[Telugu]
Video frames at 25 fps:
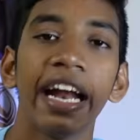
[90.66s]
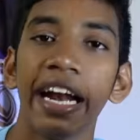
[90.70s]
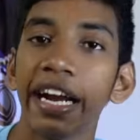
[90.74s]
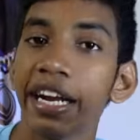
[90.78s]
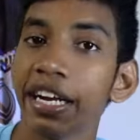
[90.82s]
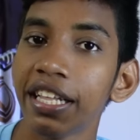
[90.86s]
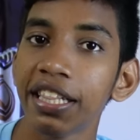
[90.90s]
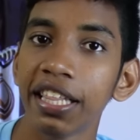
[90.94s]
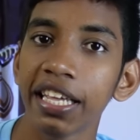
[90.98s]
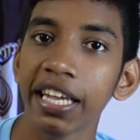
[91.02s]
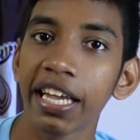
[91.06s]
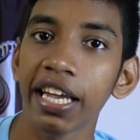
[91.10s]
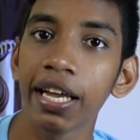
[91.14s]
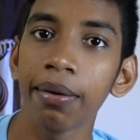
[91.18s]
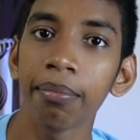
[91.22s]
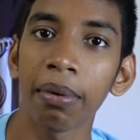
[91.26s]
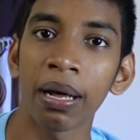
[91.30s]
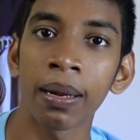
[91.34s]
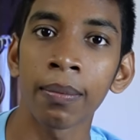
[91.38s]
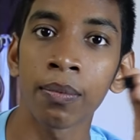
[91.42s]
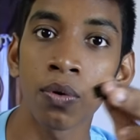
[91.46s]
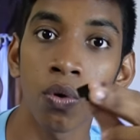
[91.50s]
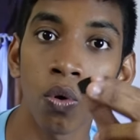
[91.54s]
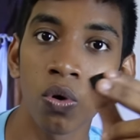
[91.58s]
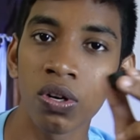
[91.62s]
అండ్ ఇది
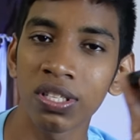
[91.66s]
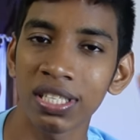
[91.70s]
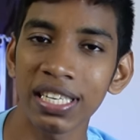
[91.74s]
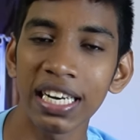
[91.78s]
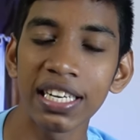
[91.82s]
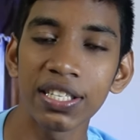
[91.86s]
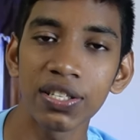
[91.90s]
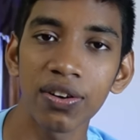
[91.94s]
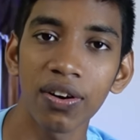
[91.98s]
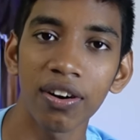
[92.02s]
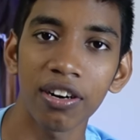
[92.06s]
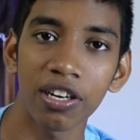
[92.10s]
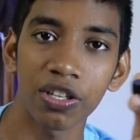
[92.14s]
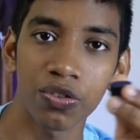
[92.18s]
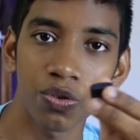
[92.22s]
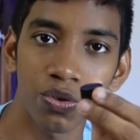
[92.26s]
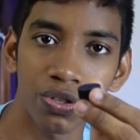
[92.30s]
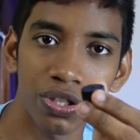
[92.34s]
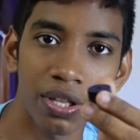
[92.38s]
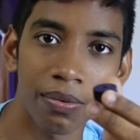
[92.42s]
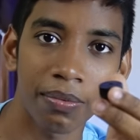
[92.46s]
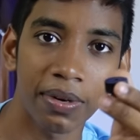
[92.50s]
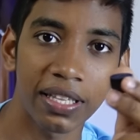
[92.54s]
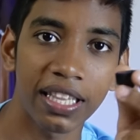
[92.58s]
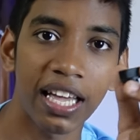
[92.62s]
మనం రోడ్ సైడ్స్లో కూడా
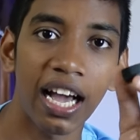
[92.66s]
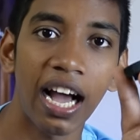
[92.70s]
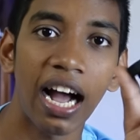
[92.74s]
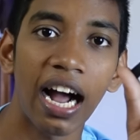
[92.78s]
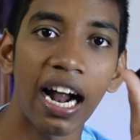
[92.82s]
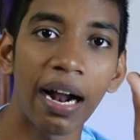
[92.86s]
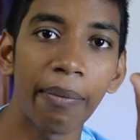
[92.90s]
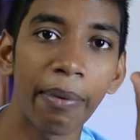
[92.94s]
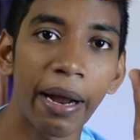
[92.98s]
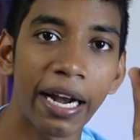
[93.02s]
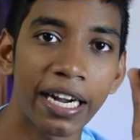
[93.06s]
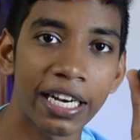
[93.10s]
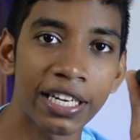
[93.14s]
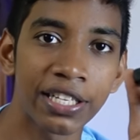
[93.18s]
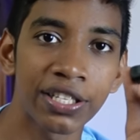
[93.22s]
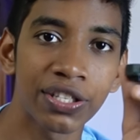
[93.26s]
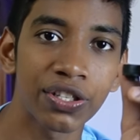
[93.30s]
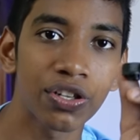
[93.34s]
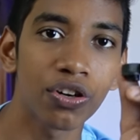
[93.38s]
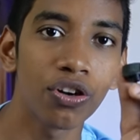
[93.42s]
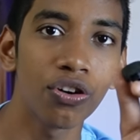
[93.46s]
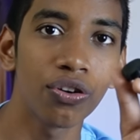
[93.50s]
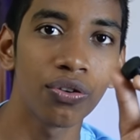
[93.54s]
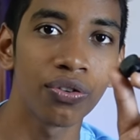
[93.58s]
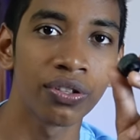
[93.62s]
చూస్తాం కదా ఆ
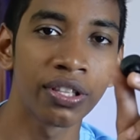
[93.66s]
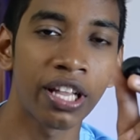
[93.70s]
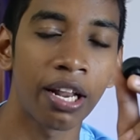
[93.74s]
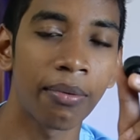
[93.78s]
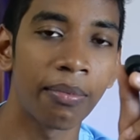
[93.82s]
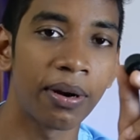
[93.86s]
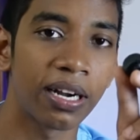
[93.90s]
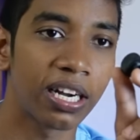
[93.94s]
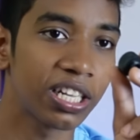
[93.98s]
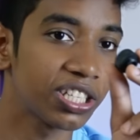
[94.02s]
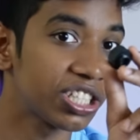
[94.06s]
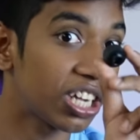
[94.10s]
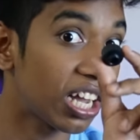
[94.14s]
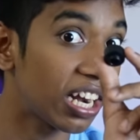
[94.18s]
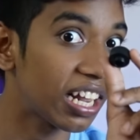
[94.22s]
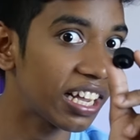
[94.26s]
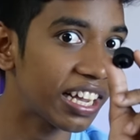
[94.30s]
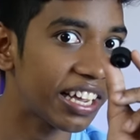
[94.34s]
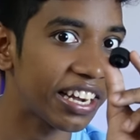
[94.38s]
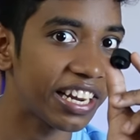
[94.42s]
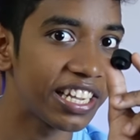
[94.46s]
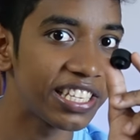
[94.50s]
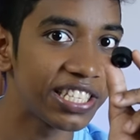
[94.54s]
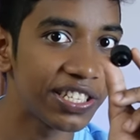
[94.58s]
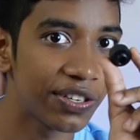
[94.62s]
ప్యాటర్న్స్లో ఉందనమాట చాలా
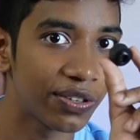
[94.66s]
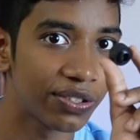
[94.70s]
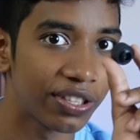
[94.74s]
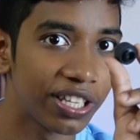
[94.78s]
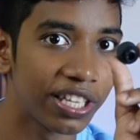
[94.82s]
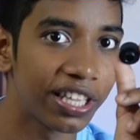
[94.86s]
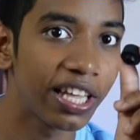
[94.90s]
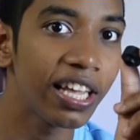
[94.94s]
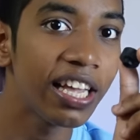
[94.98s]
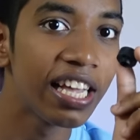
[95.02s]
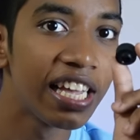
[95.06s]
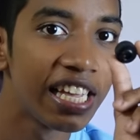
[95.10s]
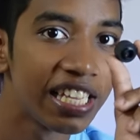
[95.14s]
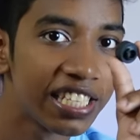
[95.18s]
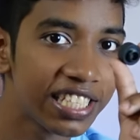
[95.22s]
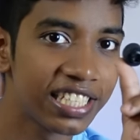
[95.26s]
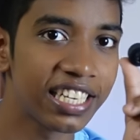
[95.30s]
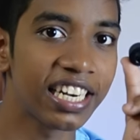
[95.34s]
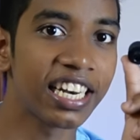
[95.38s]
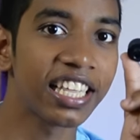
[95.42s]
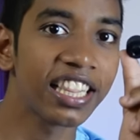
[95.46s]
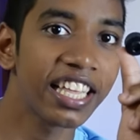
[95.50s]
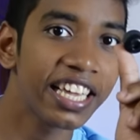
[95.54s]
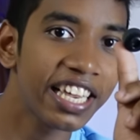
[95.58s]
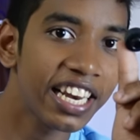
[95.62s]
క్రేజీగా ఉంది
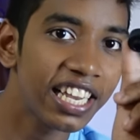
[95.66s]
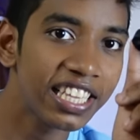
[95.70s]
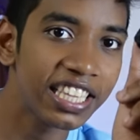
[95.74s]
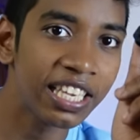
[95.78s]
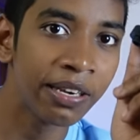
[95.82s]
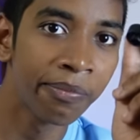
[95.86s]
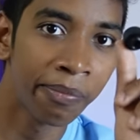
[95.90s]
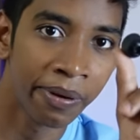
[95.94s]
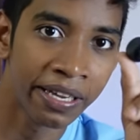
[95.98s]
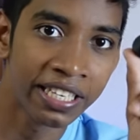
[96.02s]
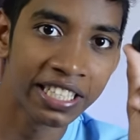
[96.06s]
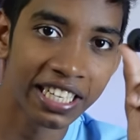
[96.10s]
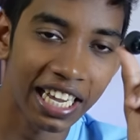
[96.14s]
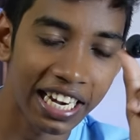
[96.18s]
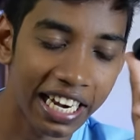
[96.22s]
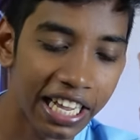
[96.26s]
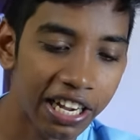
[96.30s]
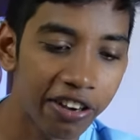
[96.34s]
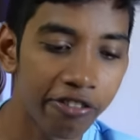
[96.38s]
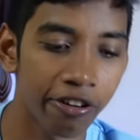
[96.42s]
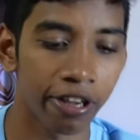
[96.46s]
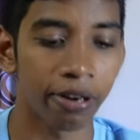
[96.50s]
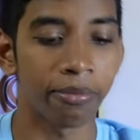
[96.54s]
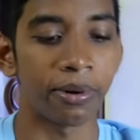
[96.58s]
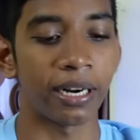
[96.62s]
చిన్నదైనా దీని పని చాలా
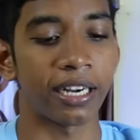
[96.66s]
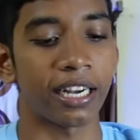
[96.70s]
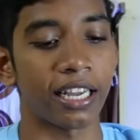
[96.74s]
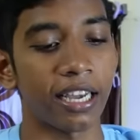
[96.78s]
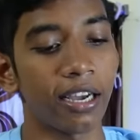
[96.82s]
ఎక్కువ అనమాట